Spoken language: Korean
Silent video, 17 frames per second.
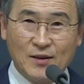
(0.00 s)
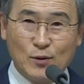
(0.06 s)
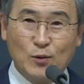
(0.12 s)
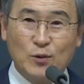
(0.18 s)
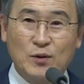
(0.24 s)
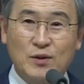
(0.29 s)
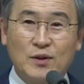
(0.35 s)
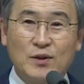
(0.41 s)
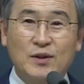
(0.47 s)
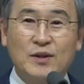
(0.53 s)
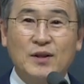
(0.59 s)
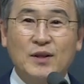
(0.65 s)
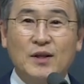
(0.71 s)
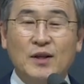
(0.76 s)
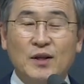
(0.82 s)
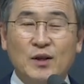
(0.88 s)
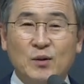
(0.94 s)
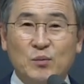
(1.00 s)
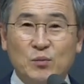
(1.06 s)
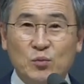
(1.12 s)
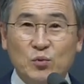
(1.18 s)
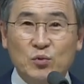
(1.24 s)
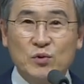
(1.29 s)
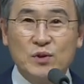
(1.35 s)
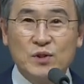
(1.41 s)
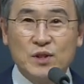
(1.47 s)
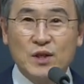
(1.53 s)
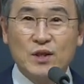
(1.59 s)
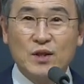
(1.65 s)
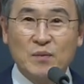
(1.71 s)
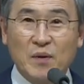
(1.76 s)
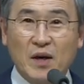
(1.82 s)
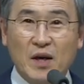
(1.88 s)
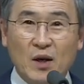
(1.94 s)
오늘 문제를
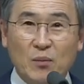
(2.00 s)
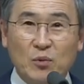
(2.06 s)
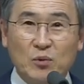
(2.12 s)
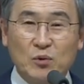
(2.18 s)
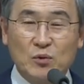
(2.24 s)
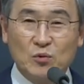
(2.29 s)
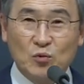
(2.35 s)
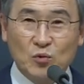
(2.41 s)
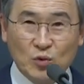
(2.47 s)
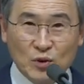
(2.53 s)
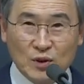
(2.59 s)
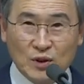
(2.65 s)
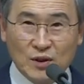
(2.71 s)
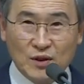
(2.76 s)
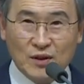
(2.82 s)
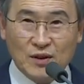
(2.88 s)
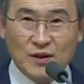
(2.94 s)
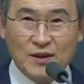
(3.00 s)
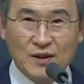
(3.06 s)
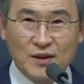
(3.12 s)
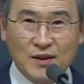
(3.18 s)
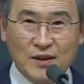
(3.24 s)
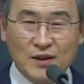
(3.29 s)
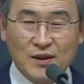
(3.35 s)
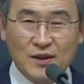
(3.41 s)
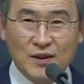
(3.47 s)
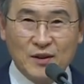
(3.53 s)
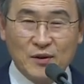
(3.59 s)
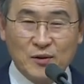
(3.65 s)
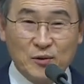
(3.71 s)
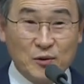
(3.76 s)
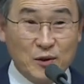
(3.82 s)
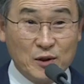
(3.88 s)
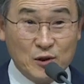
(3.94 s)
바라보던 눈을 들어
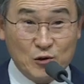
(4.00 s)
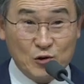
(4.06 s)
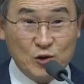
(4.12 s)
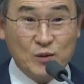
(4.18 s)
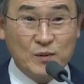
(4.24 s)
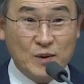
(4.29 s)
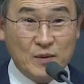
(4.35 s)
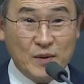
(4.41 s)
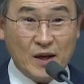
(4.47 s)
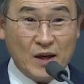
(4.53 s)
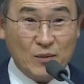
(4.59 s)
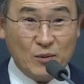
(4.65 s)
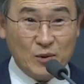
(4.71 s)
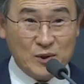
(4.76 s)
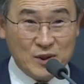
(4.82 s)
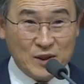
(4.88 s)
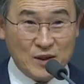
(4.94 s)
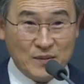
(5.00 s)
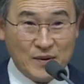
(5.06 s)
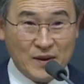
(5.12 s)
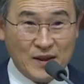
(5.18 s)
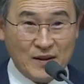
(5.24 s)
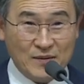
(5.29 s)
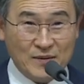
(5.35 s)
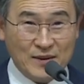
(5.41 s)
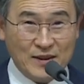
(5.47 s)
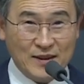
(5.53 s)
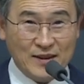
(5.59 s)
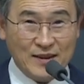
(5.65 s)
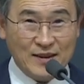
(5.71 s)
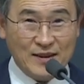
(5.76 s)
우리 주님을 바라보시길 바랍니다.